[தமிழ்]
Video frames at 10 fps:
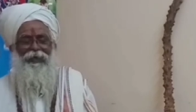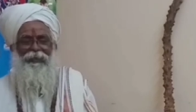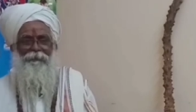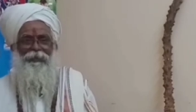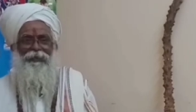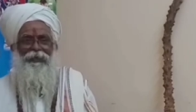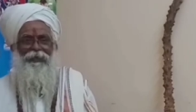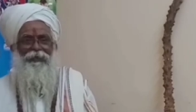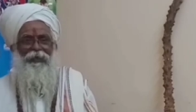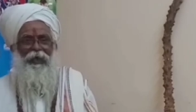அந்த மாதிரி
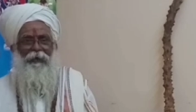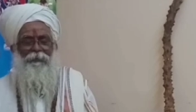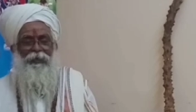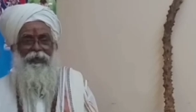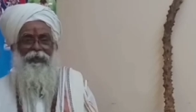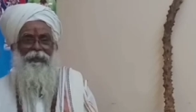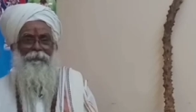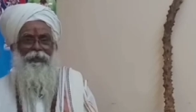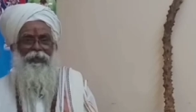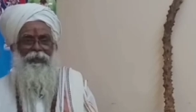அவரே அந்த
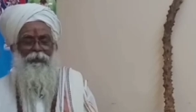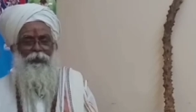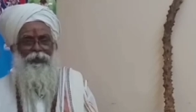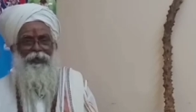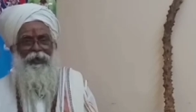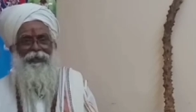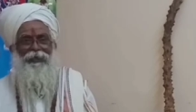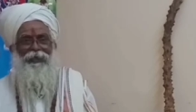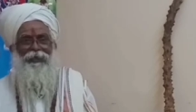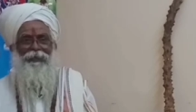மாதிரி அந்த ஒரு
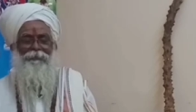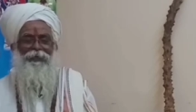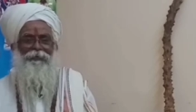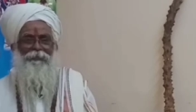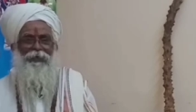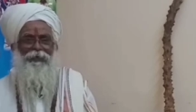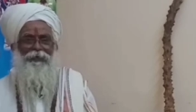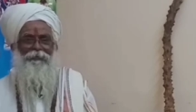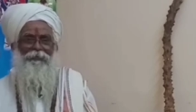ஞானியே அந்த மாதிரி வாடி